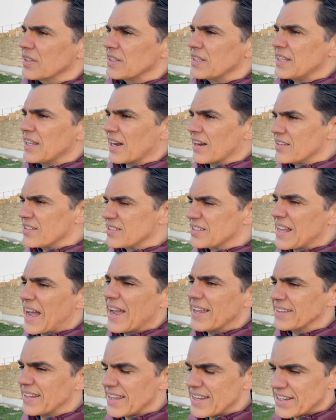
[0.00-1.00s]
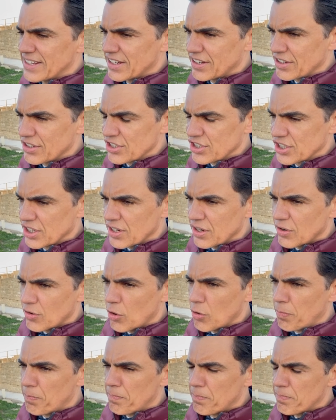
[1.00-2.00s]
e elas saem da igreja
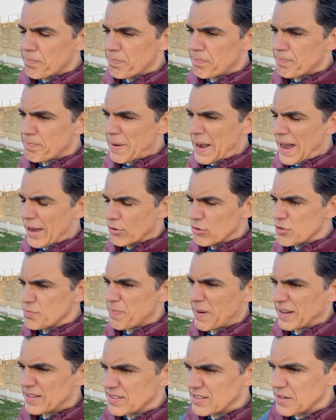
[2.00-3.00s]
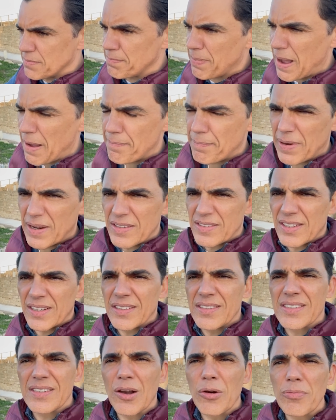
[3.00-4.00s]
ou param de participar
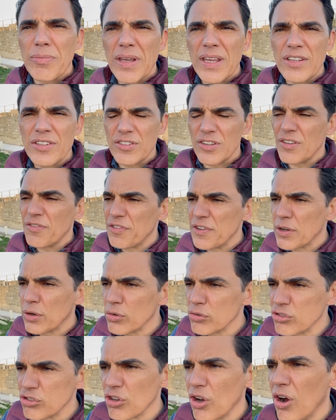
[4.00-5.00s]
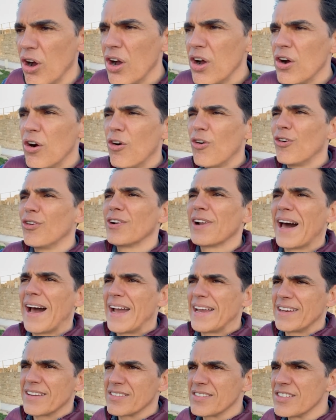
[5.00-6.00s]
presencialmente e ficam só
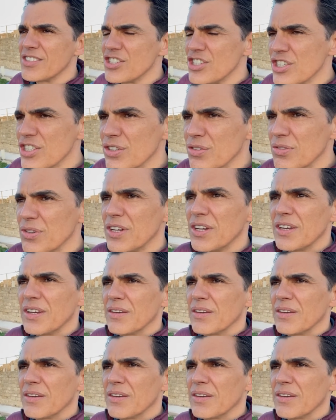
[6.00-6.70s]
online assistindo